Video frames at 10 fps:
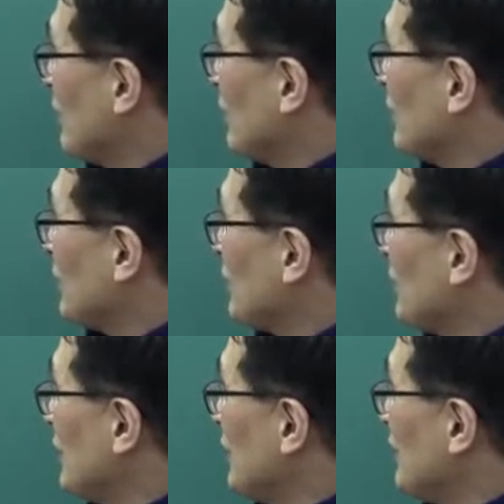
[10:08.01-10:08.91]
여러분, 저,
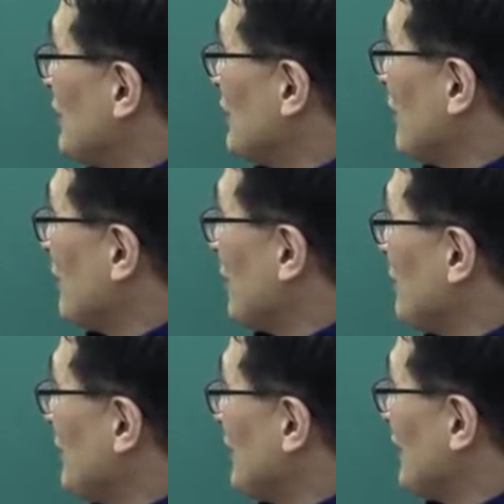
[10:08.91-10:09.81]
우리
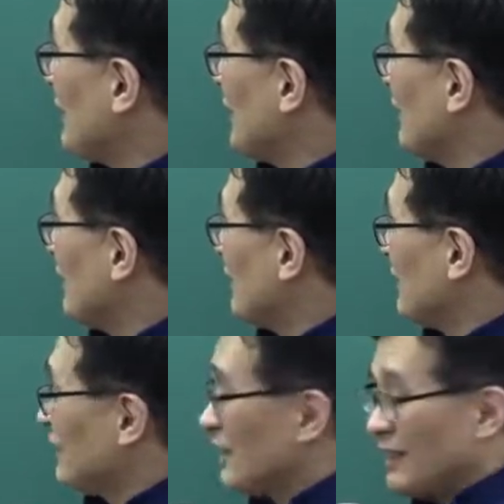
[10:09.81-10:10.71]
성남시에서,
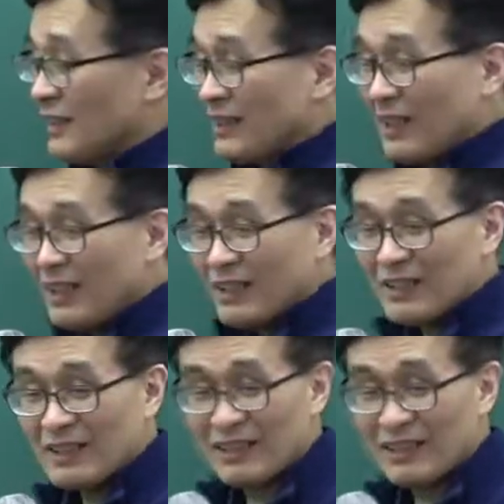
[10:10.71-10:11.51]
예?